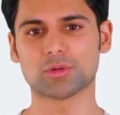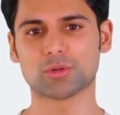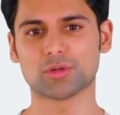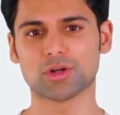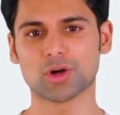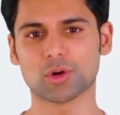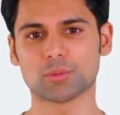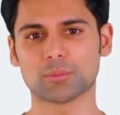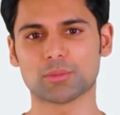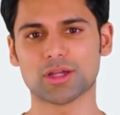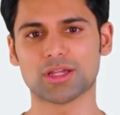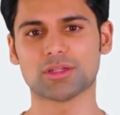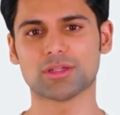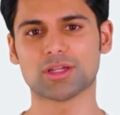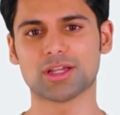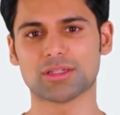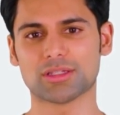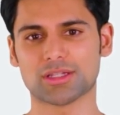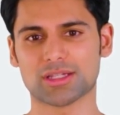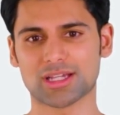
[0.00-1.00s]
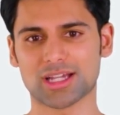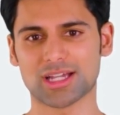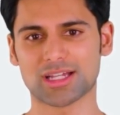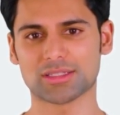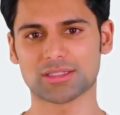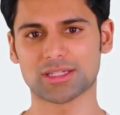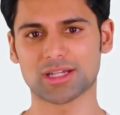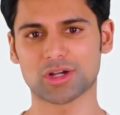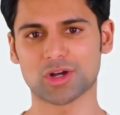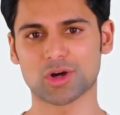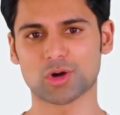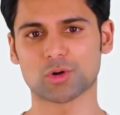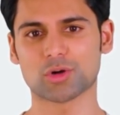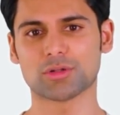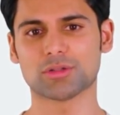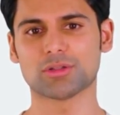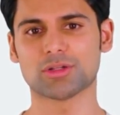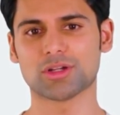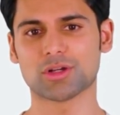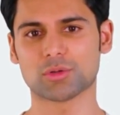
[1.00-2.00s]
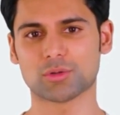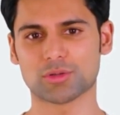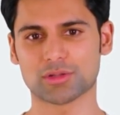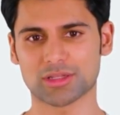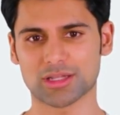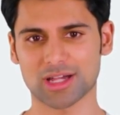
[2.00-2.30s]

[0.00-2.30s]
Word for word: und komplizierte Links in kurze und